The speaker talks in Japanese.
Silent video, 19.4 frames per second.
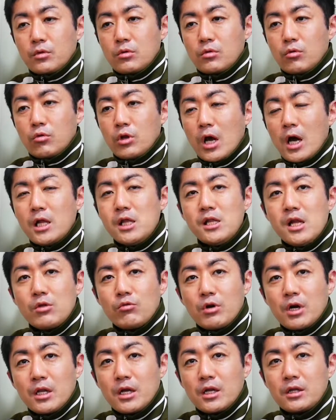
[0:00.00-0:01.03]
これありな
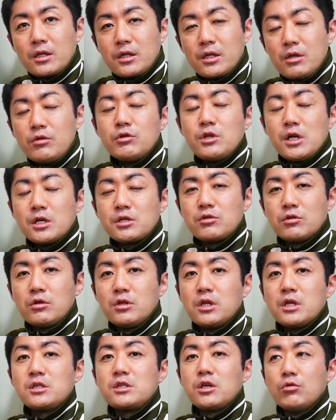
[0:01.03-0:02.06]
のかなっていう気がする
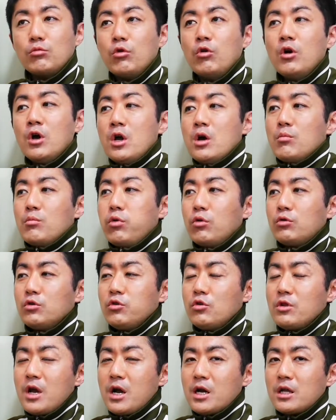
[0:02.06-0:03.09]
んですけども、僕
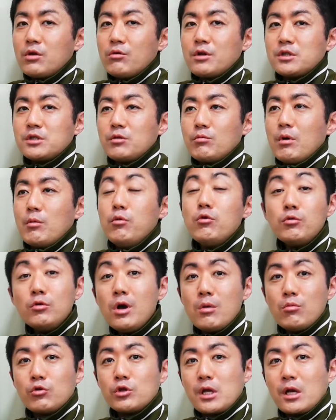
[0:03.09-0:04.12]
の中ではですね、まあ、僕
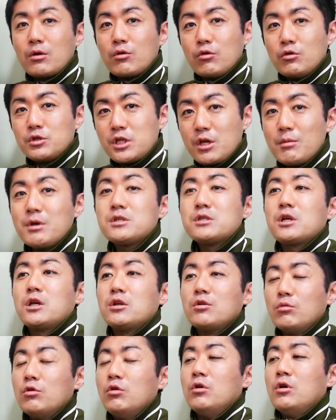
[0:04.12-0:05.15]
はもう結婚してますけれ
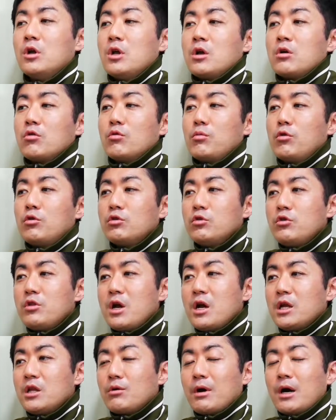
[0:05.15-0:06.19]
ども、僕の
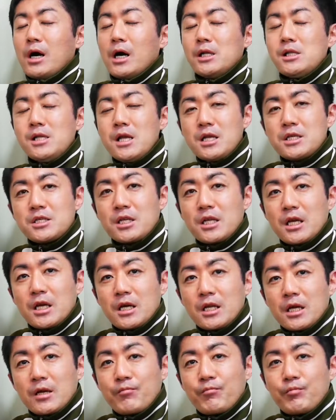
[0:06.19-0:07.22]
中ではありなんじゃない
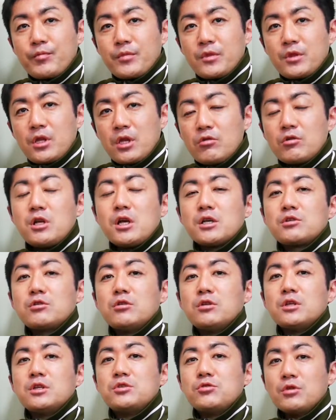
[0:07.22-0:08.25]
かなっていう気がす
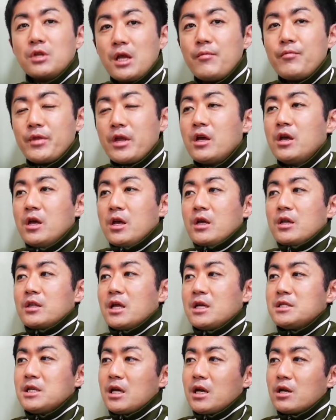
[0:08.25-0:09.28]
るんですよね。で、
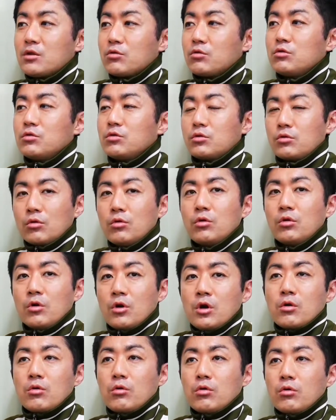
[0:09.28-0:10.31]
なぜかというと、
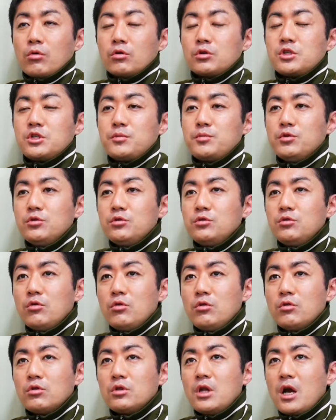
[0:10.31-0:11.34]
こう、自分
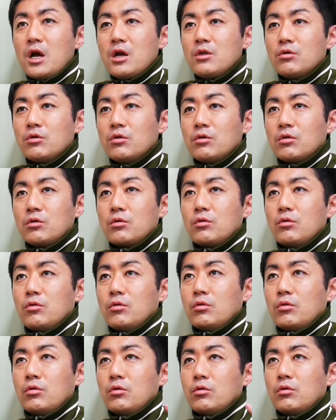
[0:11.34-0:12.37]
の中の、
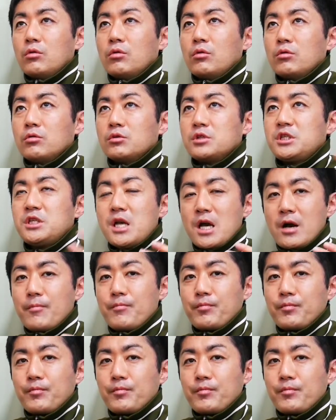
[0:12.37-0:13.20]
こう、視野、